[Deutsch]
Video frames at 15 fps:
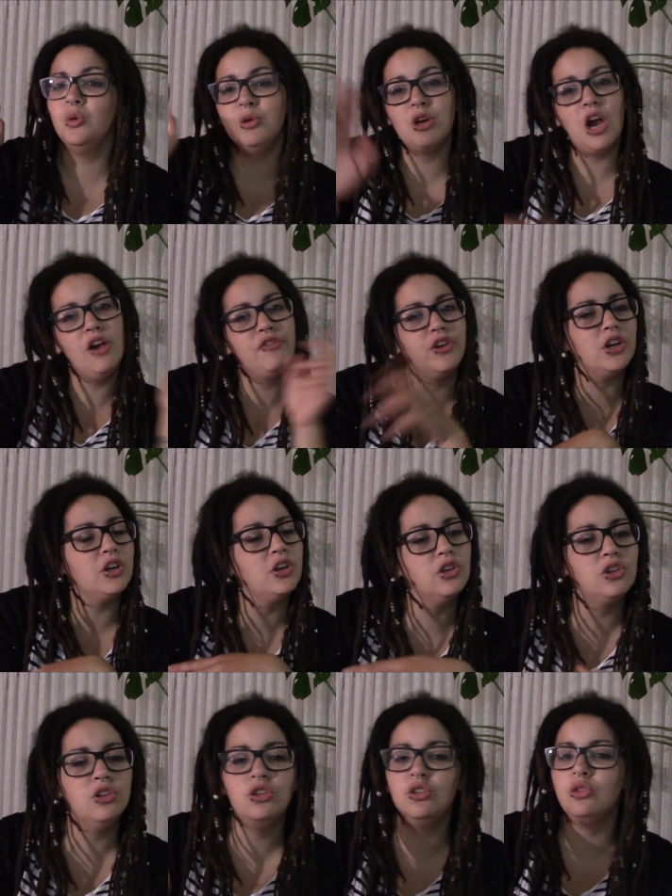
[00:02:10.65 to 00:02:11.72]
nur mit Häufler
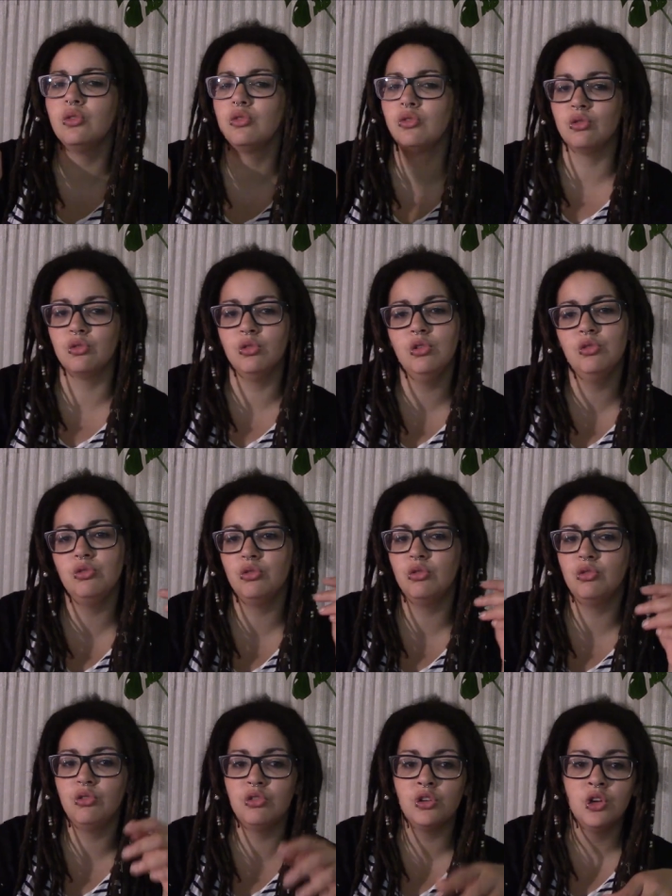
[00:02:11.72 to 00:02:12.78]
geritten und, und, und,
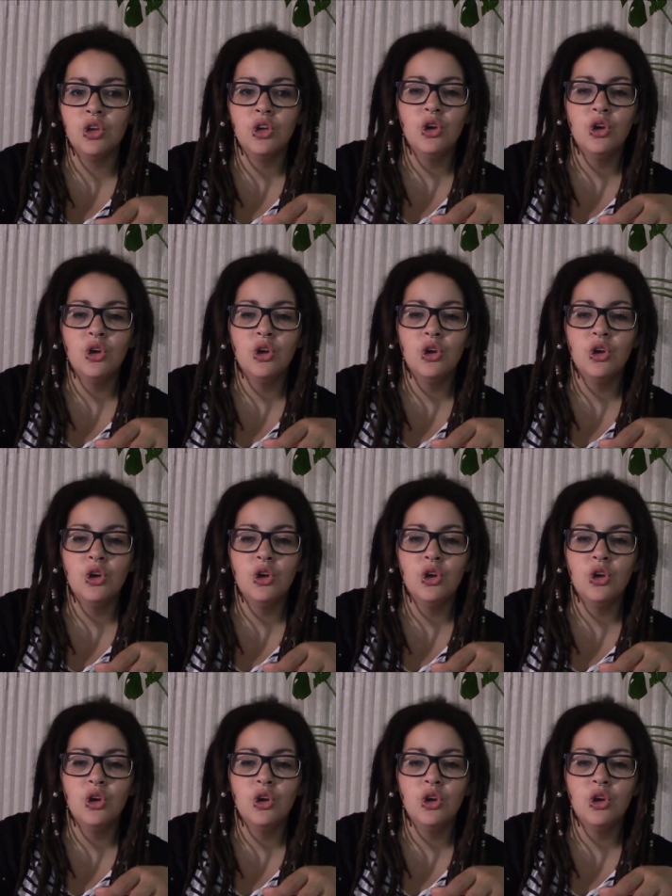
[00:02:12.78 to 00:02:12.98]
und, und.